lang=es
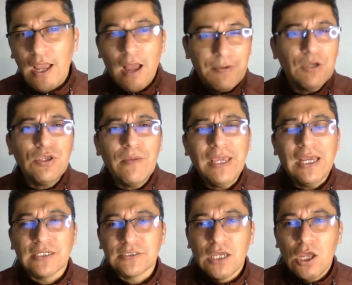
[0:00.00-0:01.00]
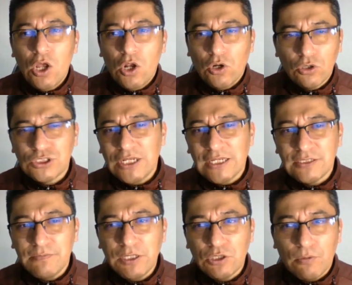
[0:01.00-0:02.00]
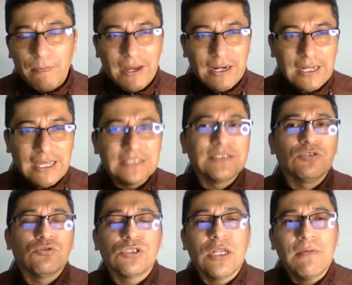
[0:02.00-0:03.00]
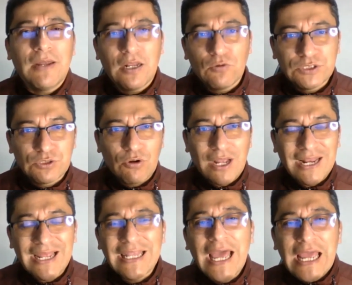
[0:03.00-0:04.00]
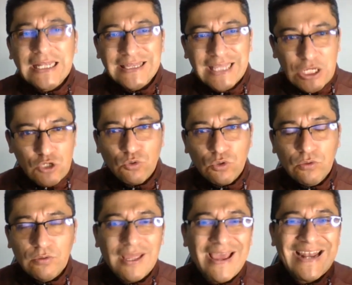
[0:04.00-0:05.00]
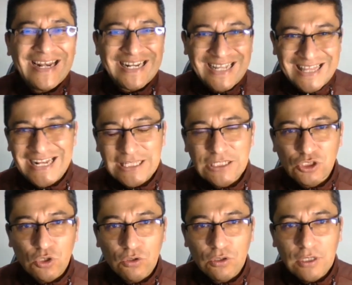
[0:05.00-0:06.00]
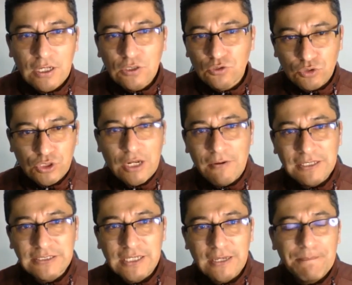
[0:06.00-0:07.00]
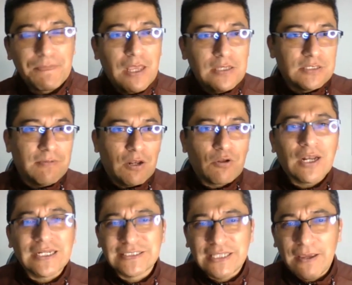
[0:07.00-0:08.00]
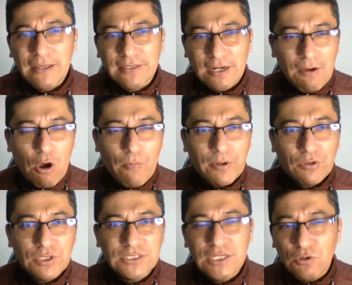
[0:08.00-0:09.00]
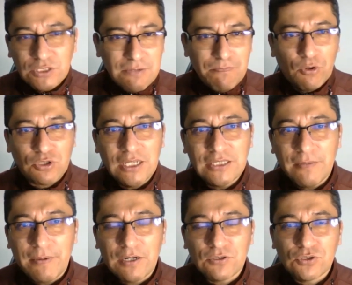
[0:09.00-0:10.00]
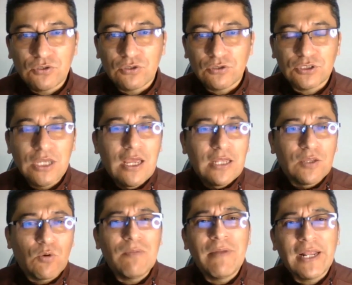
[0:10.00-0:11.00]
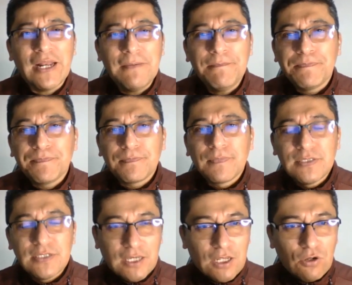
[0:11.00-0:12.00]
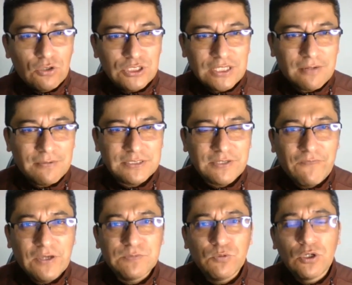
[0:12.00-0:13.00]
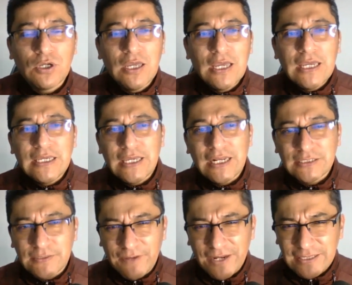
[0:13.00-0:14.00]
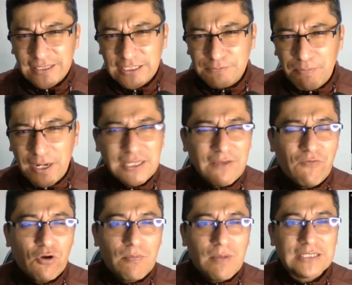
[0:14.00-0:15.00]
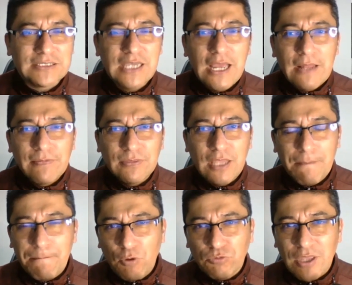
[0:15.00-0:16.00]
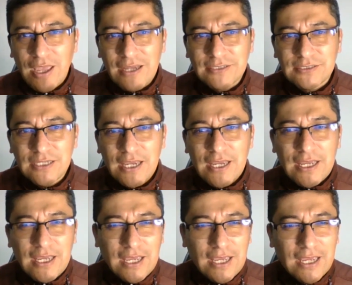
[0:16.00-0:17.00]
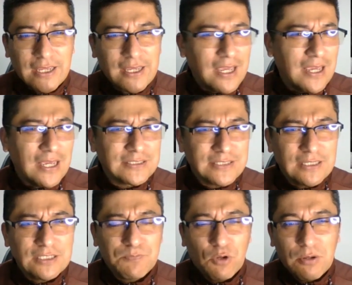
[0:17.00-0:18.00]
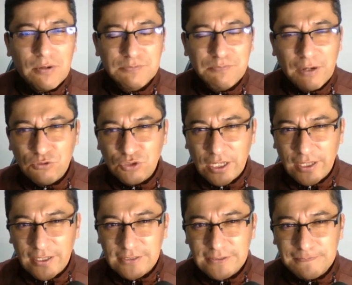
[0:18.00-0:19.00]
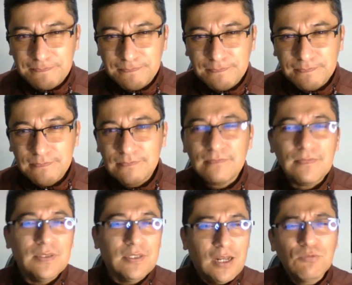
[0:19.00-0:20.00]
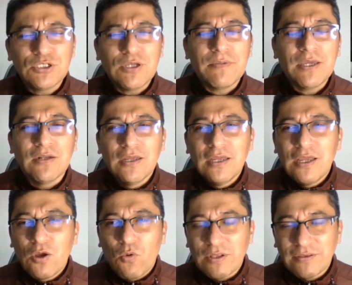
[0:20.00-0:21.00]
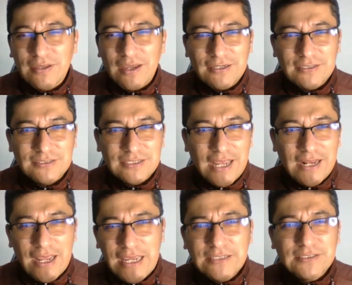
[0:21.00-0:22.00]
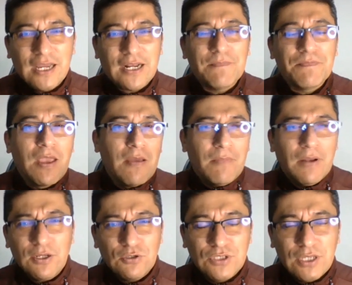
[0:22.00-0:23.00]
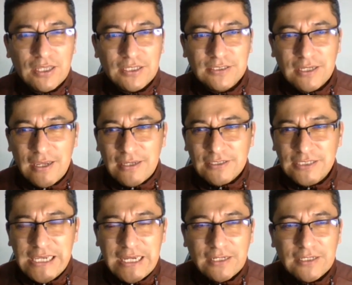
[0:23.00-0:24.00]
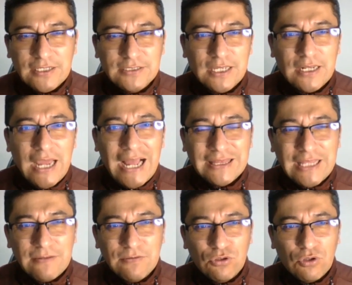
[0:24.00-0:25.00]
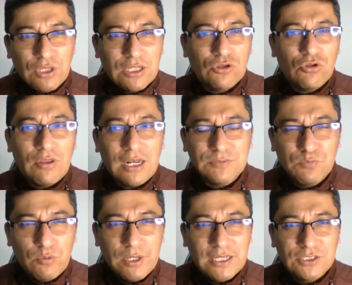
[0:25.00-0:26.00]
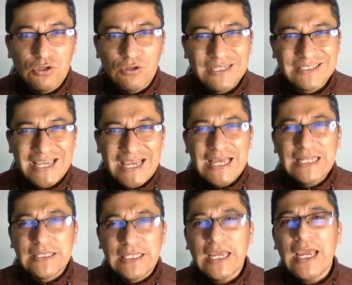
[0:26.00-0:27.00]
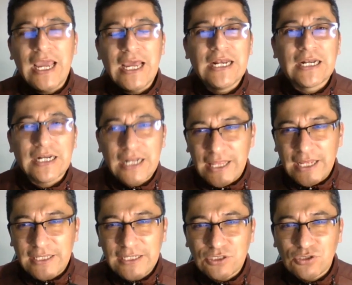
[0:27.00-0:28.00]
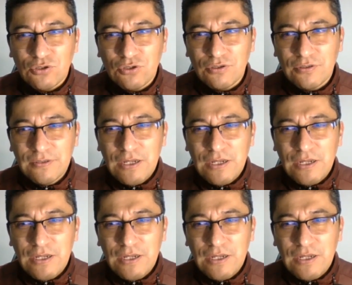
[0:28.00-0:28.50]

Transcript: Amigos y amigas, los y las invito para que se suscriban a nuestro canal de YouTube de El Radar del Sol. Suscríbanse. Si valoran este trabajo periodístico es importante para nosotros. De igual manera, seguirnos a través de Facebook y en las diferentes plataformas de podcast eh, que están disponibles para ustedes. Tenemos también cuentas en Instagram para que ustedes sigan y estén al tanto de todas las publicaciones de El Radar del Sol.